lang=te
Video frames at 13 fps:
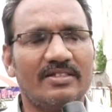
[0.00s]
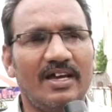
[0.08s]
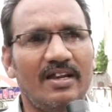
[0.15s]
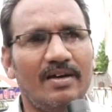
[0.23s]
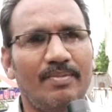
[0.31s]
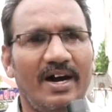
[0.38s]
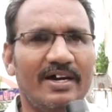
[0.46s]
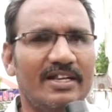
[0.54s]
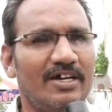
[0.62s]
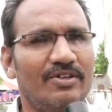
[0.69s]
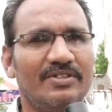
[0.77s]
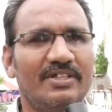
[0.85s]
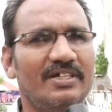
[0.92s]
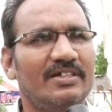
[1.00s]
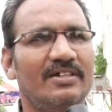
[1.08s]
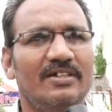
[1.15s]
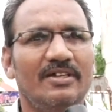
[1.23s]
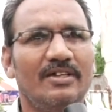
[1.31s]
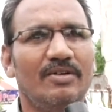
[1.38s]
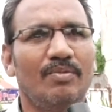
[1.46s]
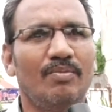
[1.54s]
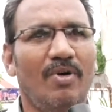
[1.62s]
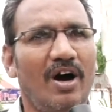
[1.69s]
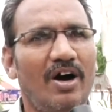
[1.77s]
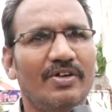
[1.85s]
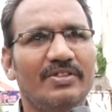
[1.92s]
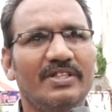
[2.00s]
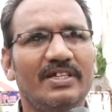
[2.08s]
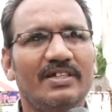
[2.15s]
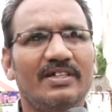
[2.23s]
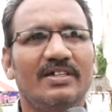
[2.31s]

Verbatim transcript: చాలా బాగానే ఉంది బాగుంది